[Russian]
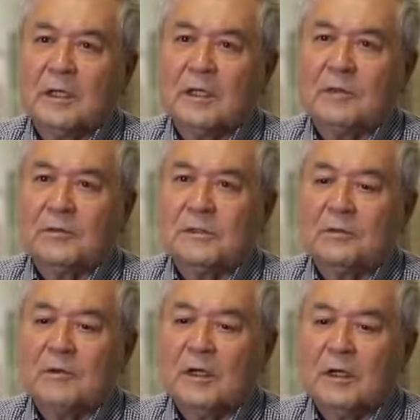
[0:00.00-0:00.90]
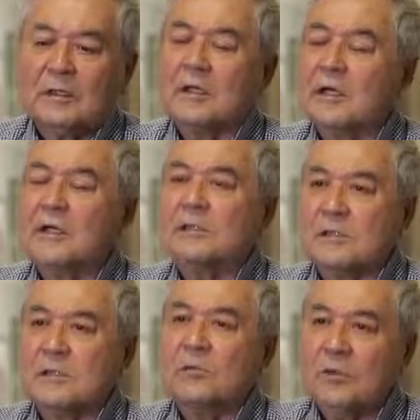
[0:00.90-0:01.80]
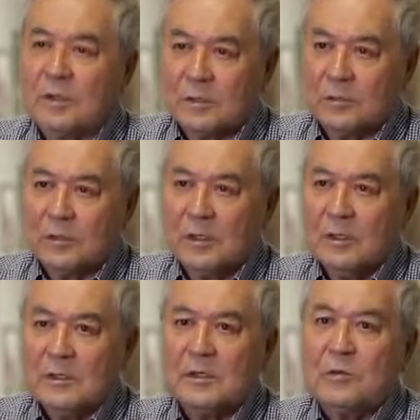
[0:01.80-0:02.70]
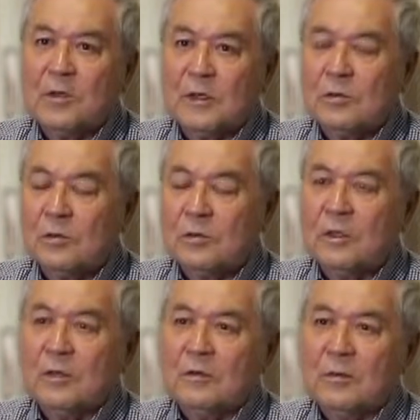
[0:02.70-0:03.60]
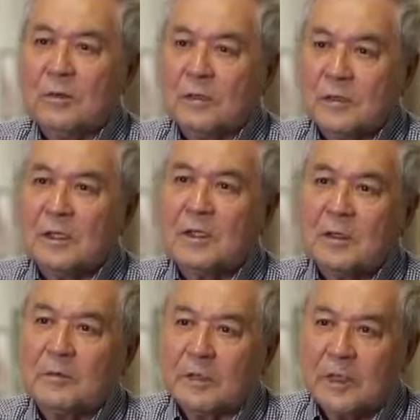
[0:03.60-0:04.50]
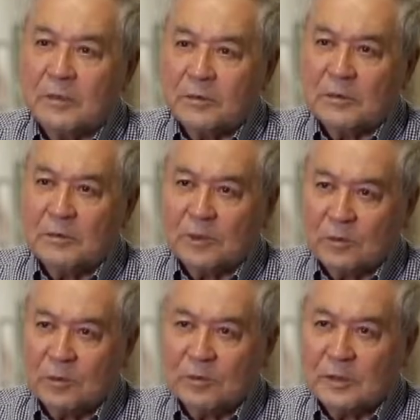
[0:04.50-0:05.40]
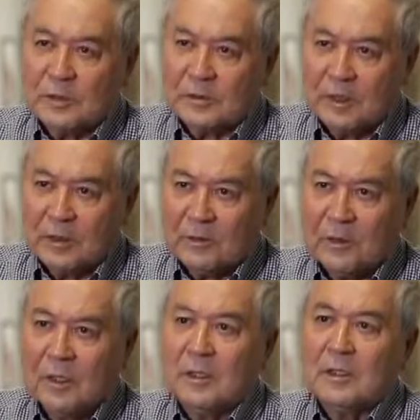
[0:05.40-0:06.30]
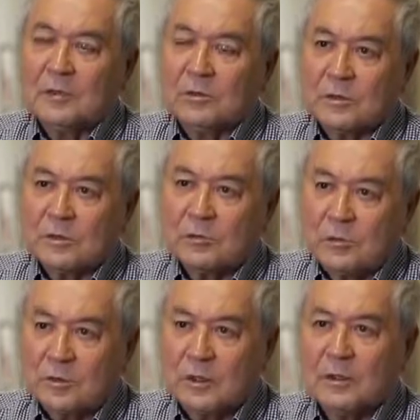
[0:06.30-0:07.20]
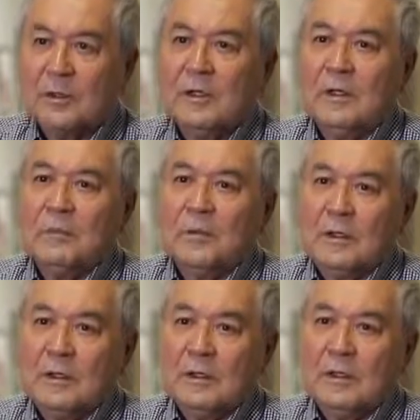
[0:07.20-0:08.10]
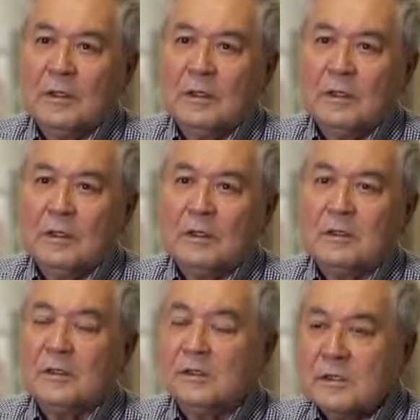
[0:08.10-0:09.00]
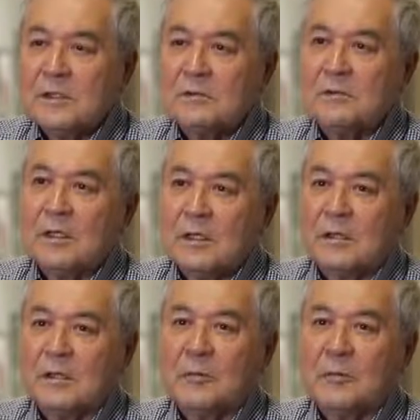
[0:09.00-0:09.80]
кинофестивалей, это, конечно, стимулирует. Стимулирует, во-первых, тех кинематографистов, которые приезжают, которые смотрят. И, э, естественно, это